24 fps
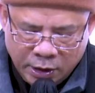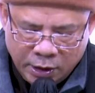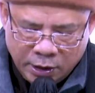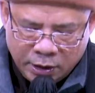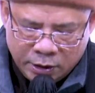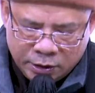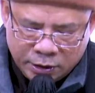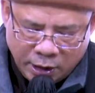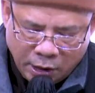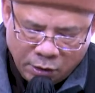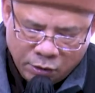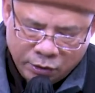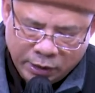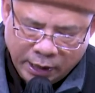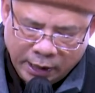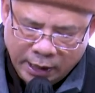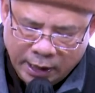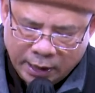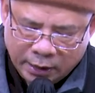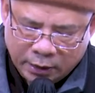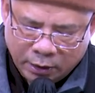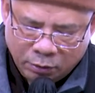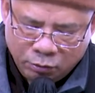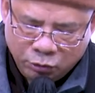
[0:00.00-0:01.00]
Sau khi
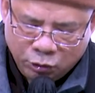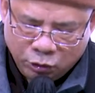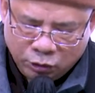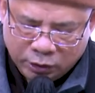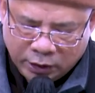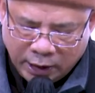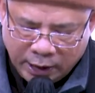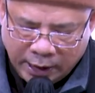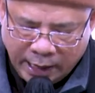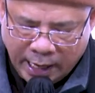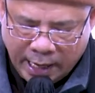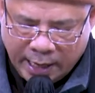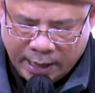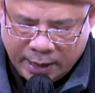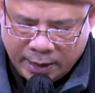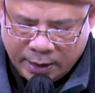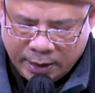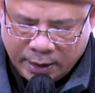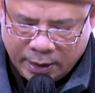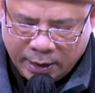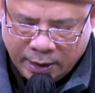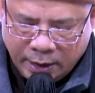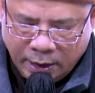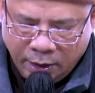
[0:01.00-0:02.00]
đã thông thuộc tất cả,
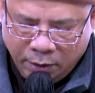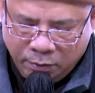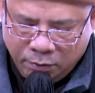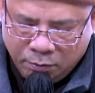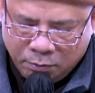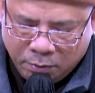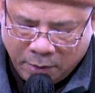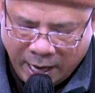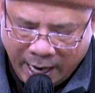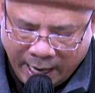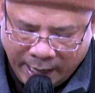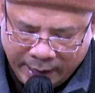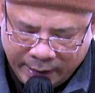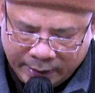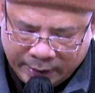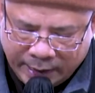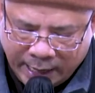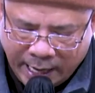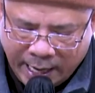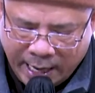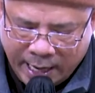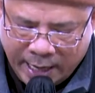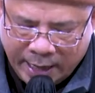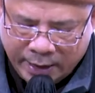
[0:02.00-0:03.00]
ông bái
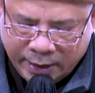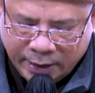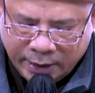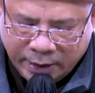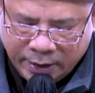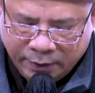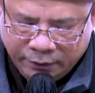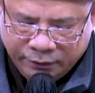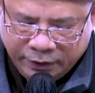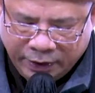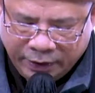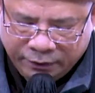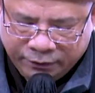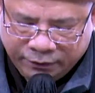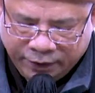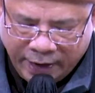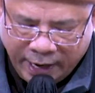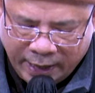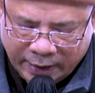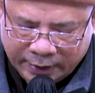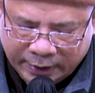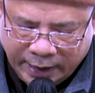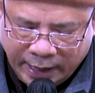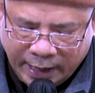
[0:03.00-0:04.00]
tạ đưa vị
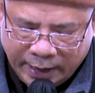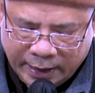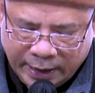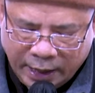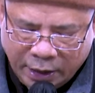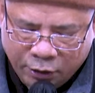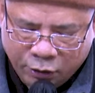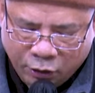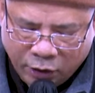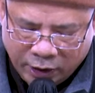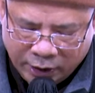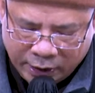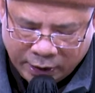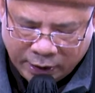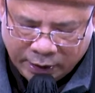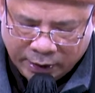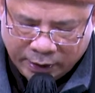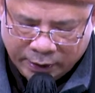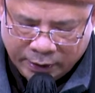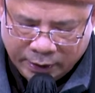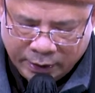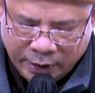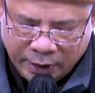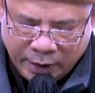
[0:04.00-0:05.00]
phàn tăng ra khỏi
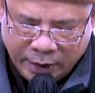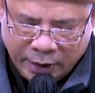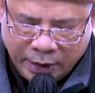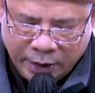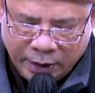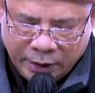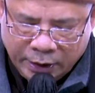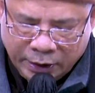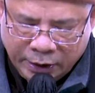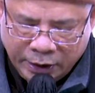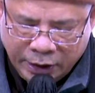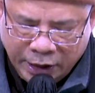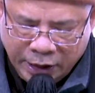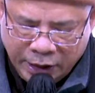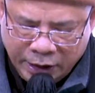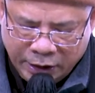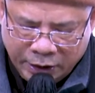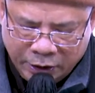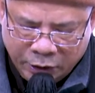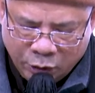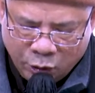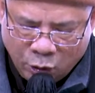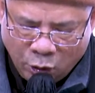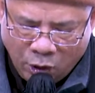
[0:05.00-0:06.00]
cửa.
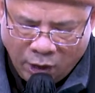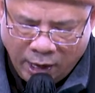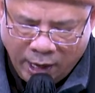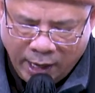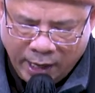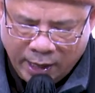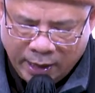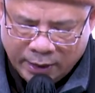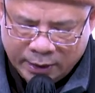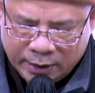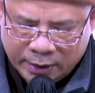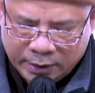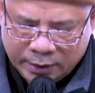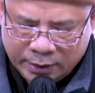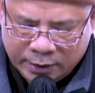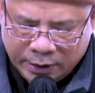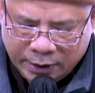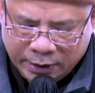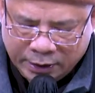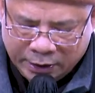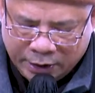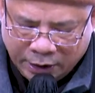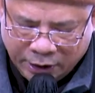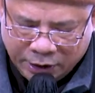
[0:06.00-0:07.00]
Nhìn qua
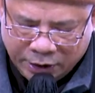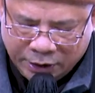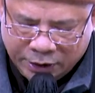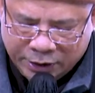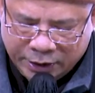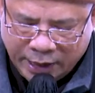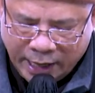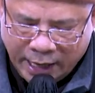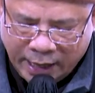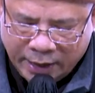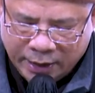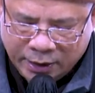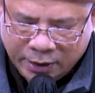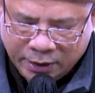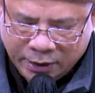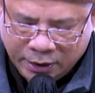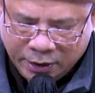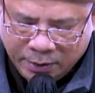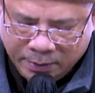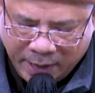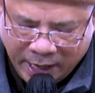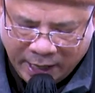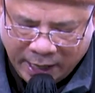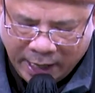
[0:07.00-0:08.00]
thì trời sáng
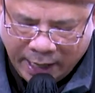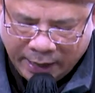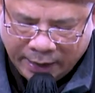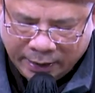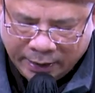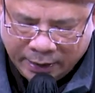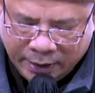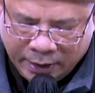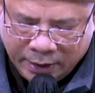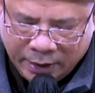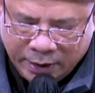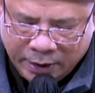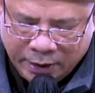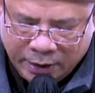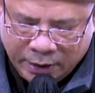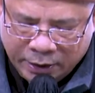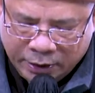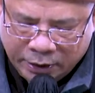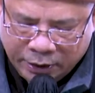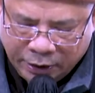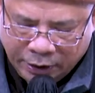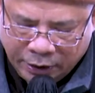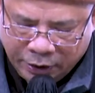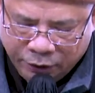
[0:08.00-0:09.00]
như ban ngày.
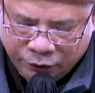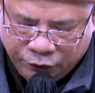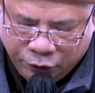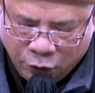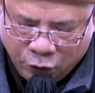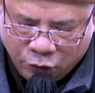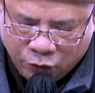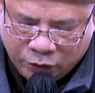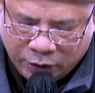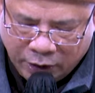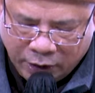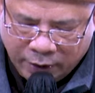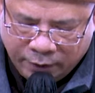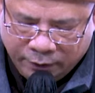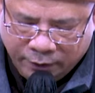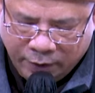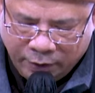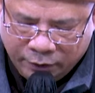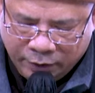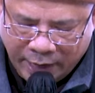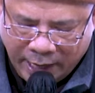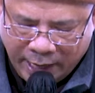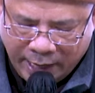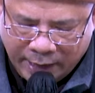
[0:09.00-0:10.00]
Thiếu phụ trở
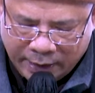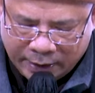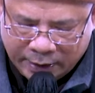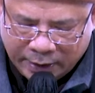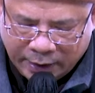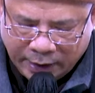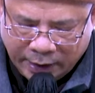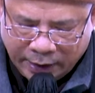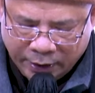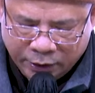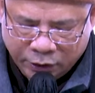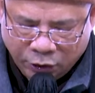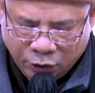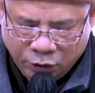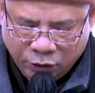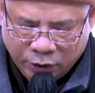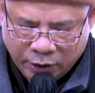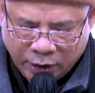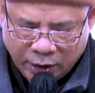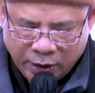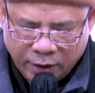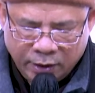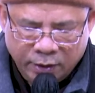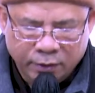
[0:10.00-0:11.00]
vào nhà thấy tối
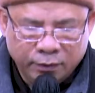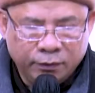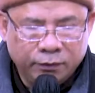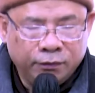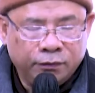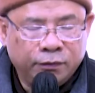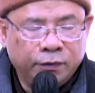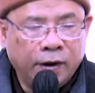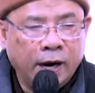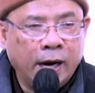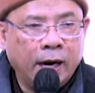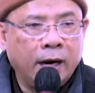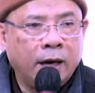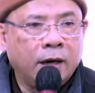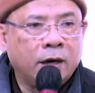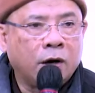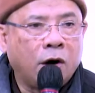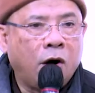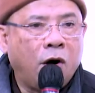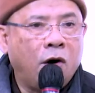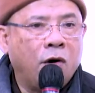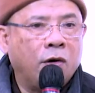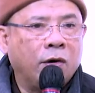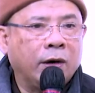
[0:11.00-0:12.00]
tớ vẫn
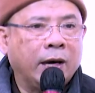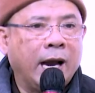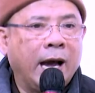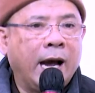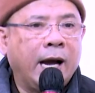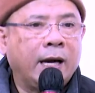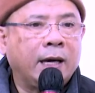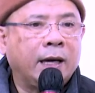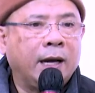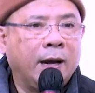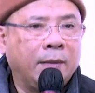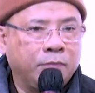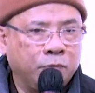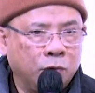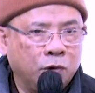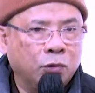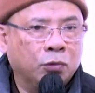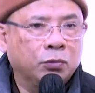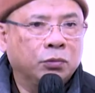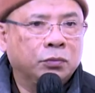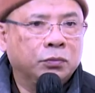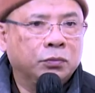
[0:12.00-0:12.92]
còn đang nằm ngủ.